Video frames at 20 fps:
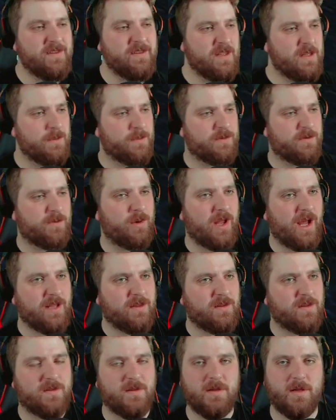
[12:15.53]
Sind die in dem
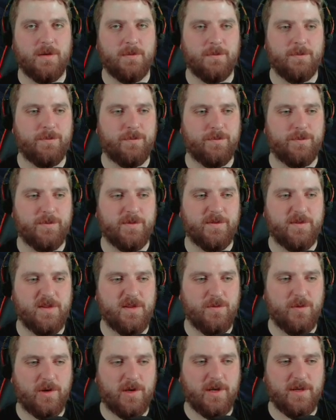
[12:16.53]
Simulator, sind, ähm, sind
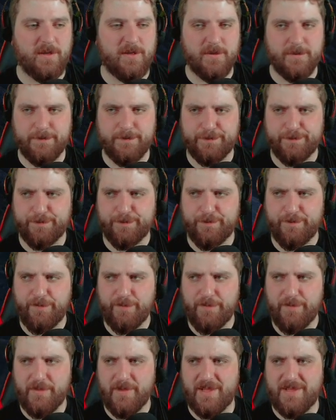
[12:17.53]
die wirklich
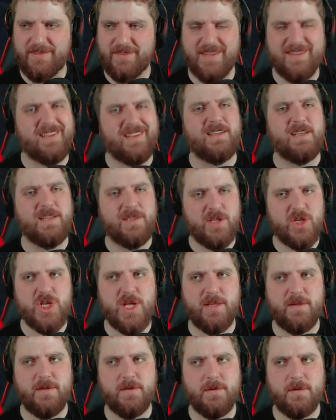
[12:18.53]
detailliert, die
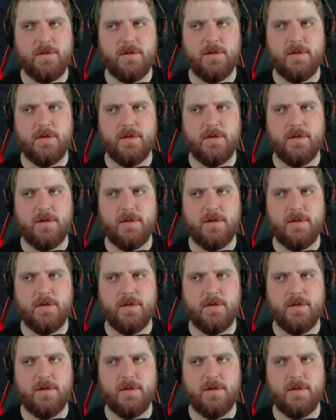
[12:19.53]
Städte?